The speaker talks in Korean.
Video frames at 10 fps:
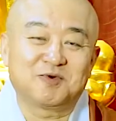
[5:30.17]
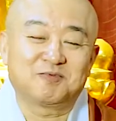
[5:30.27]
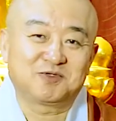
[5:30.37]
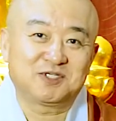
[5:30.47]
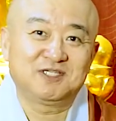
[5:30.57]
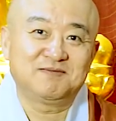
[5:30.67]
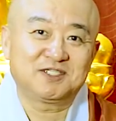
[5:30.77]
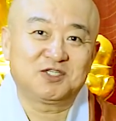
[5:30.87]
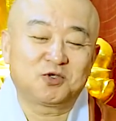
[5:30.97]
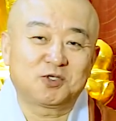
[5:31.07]
뭐 부처님의
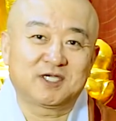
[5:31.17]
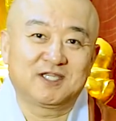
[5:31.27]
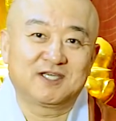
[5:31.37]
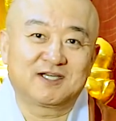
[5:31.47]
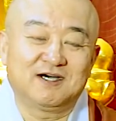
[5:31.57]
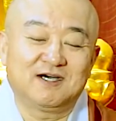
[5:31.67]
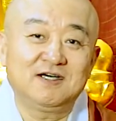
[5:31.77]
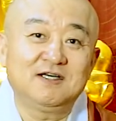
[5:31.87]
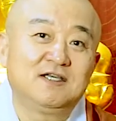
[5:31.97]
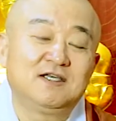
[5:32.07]
신통력이니까.